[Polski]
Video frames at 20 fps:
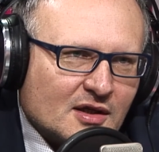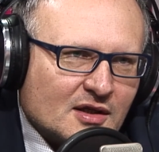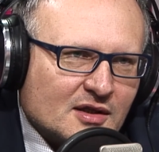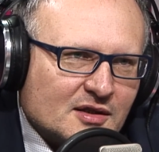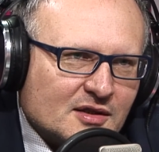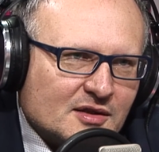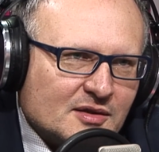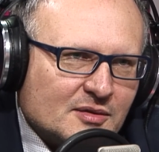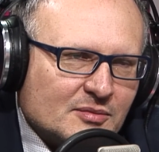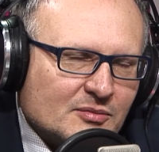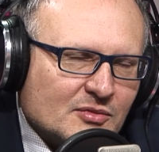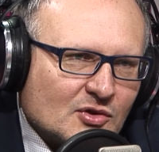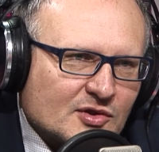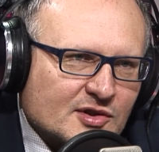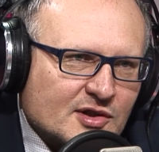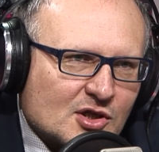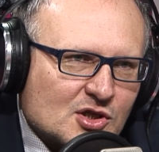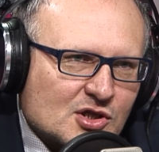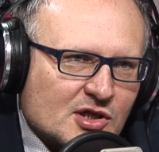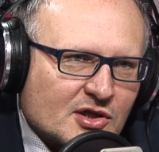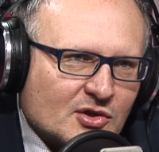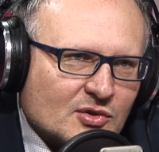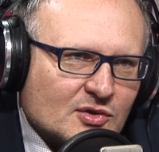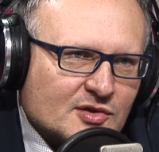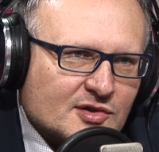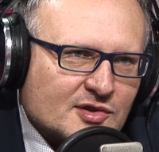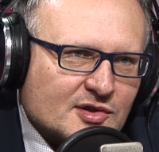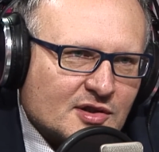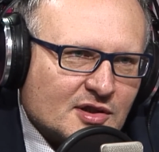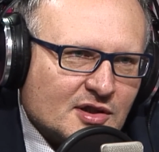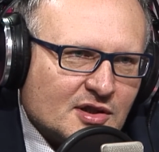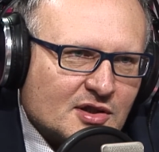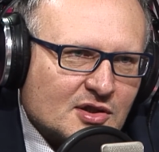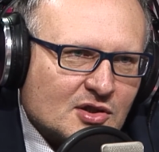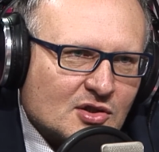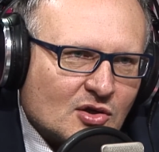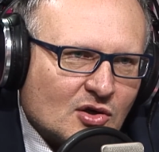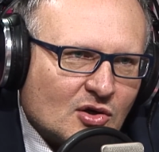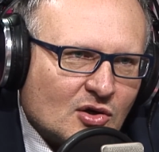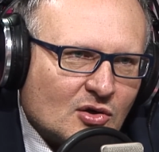y, oskarżając
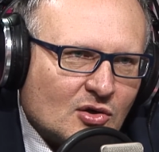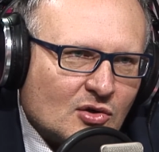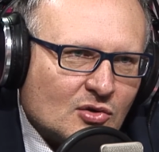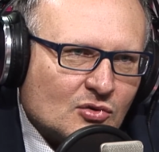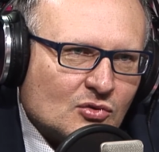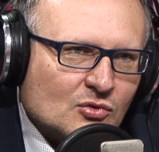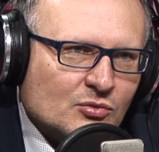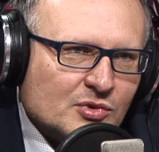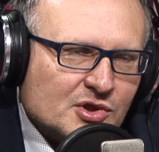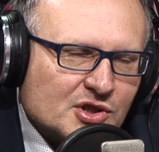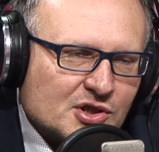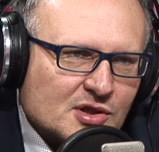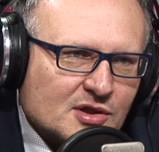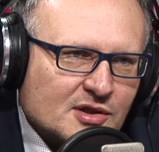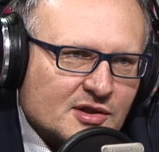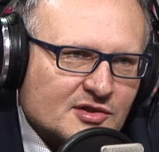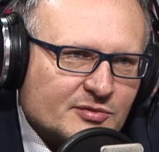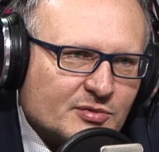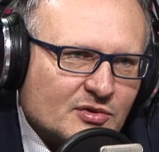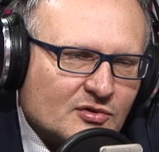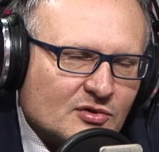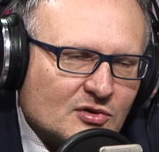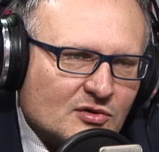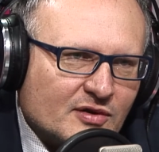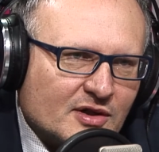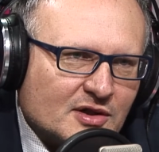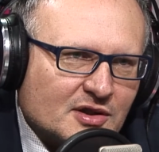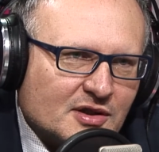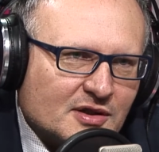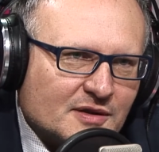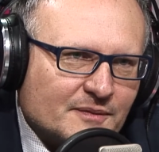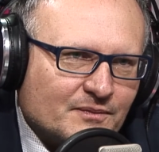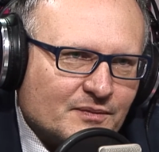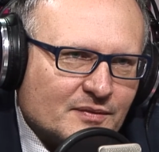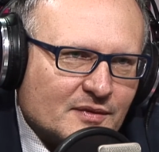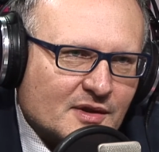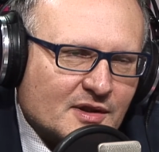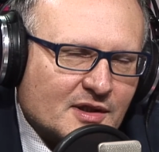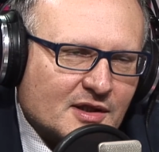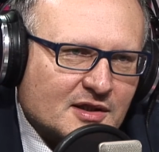ich o umyślne spowodowanie
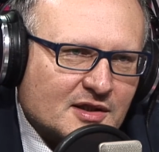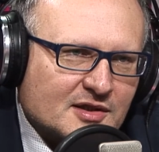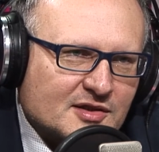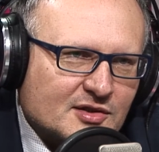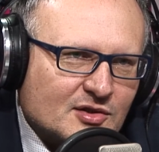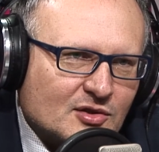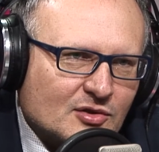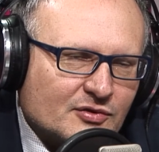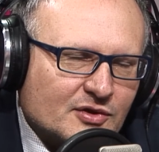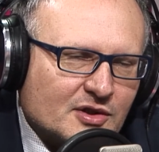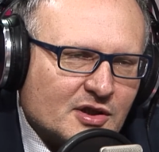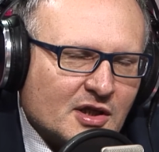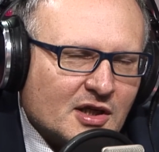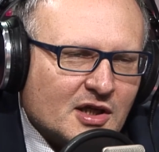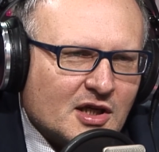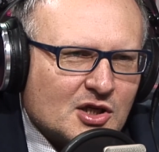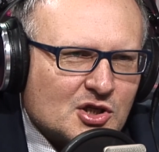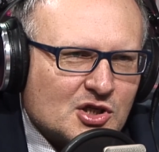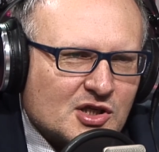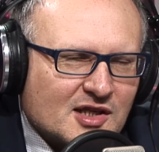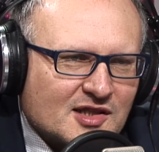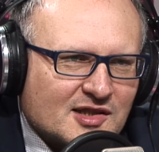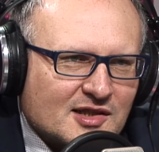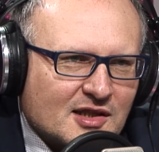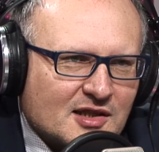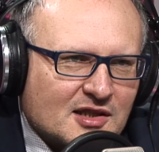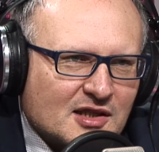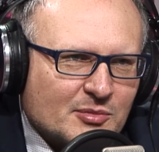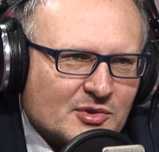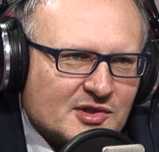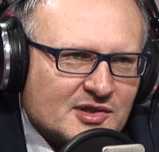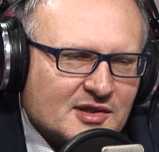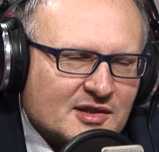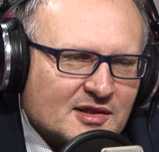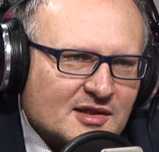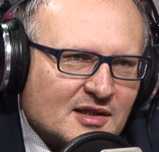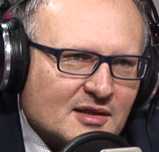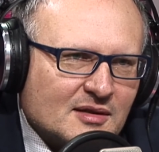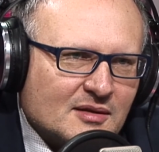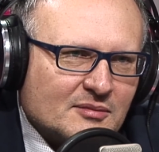mm, katastrofy. Czy kancelaria
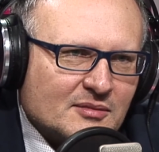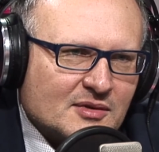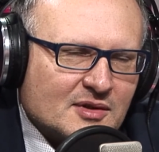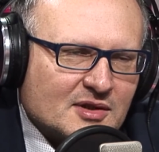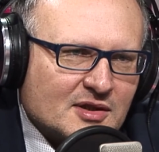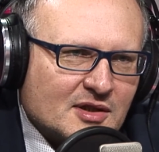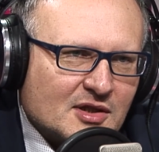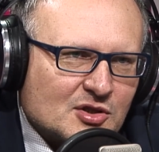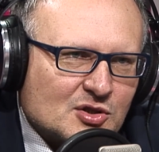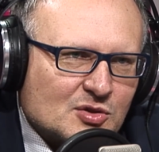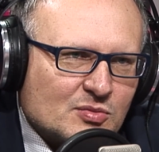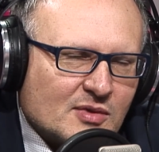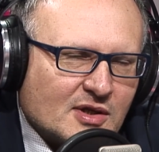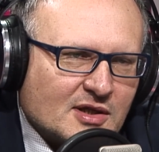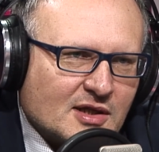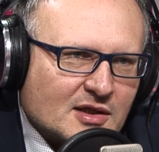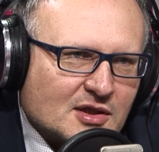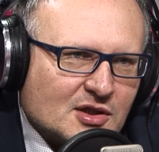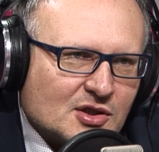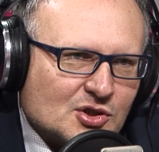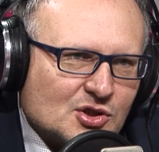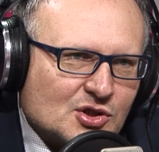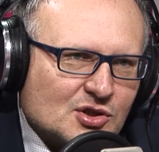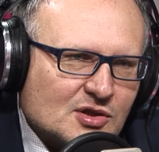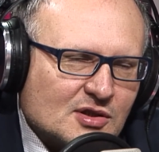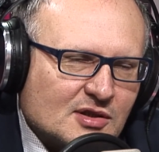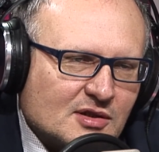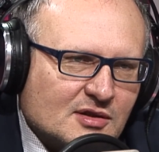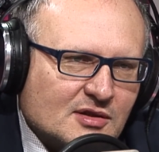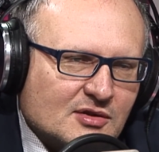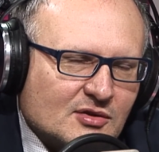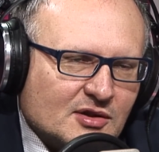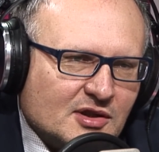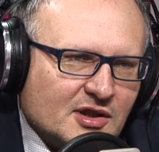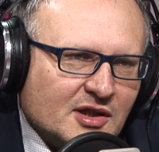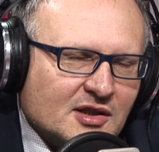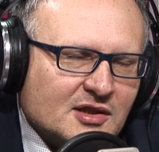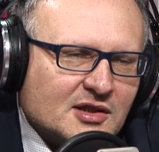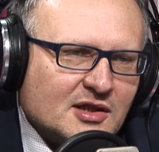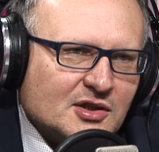prezydenta też ma jakieś y,
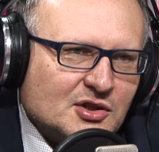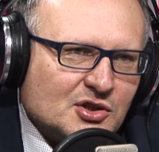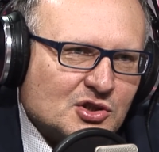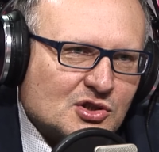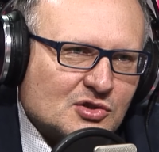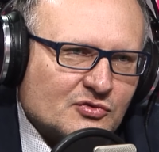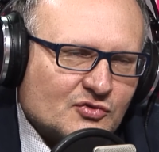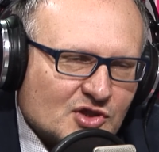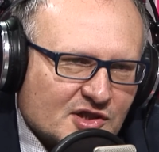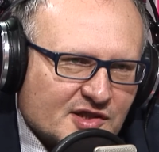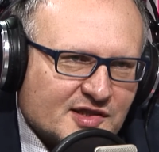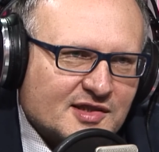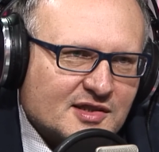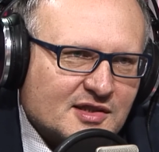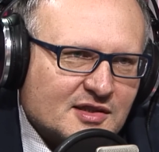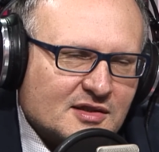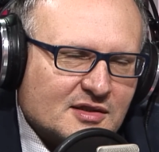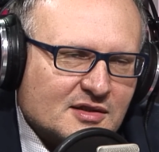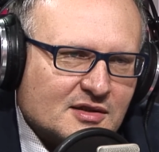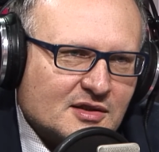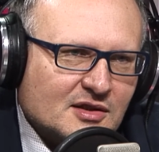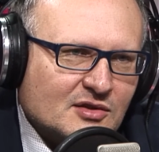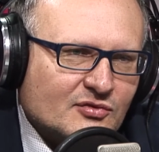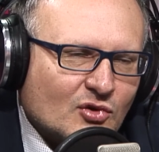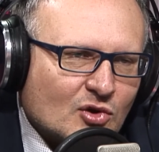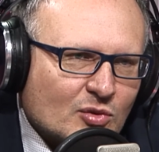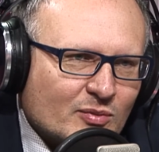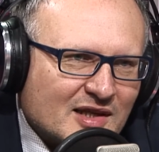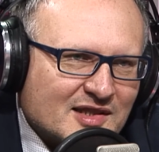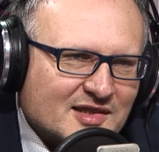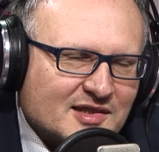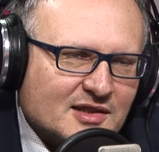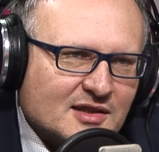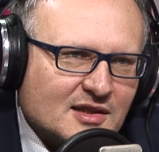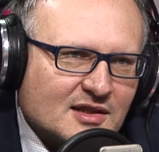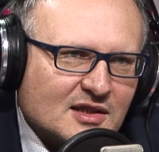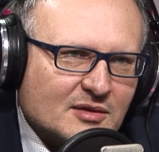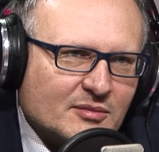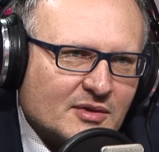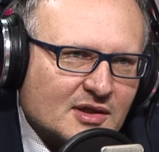inne niż wszyscy informacje
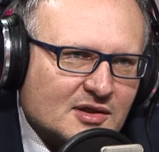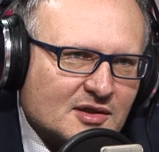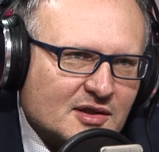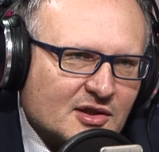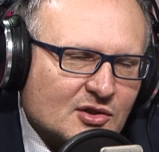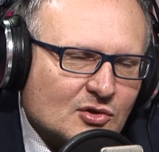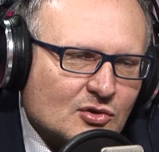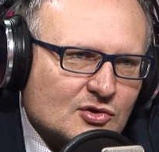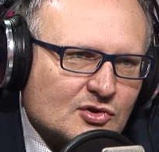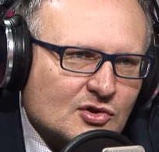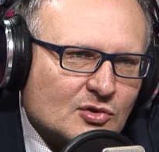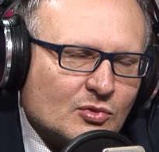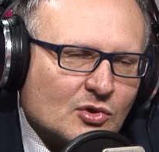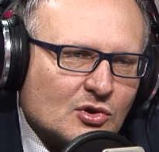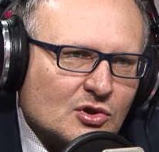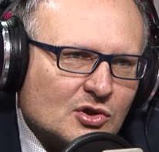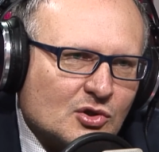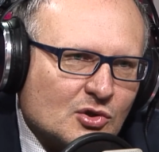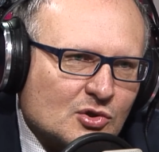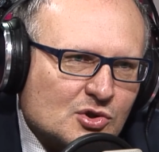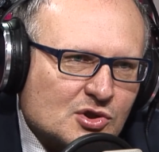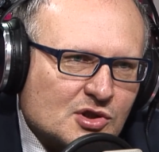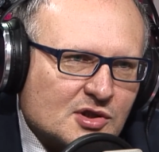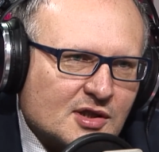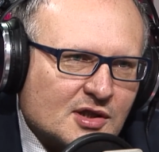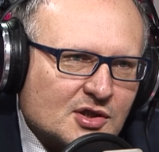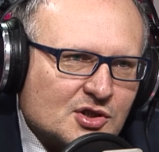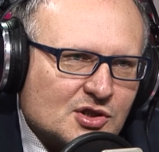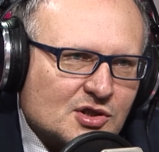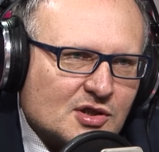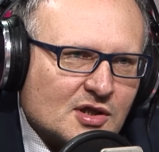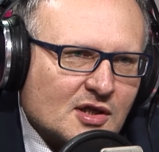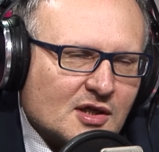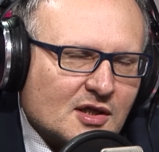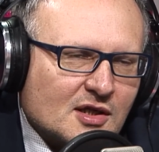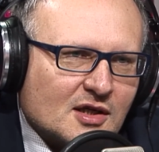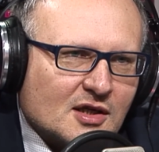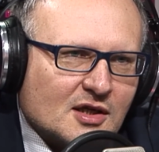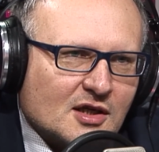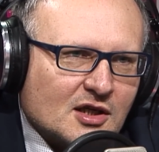na temat tego, co mogli odczytać czytać
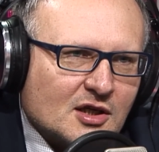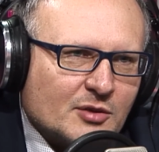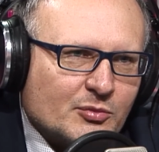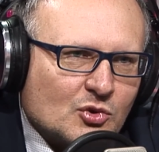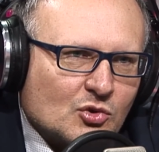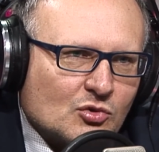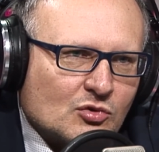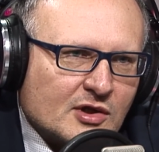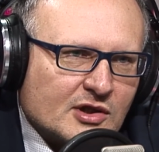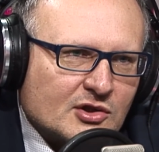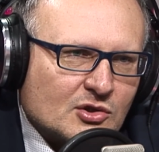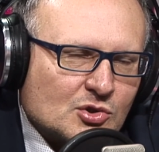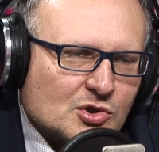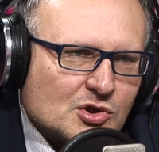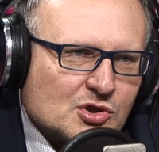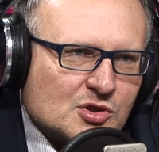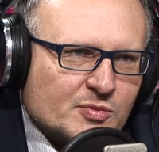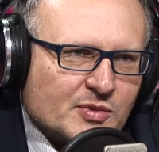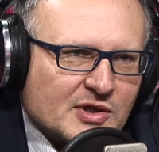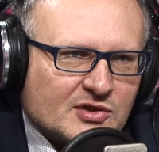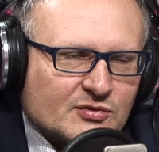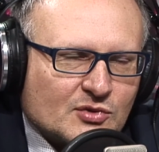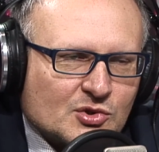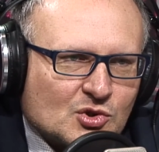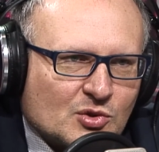y, prokuratorzy, czy państwo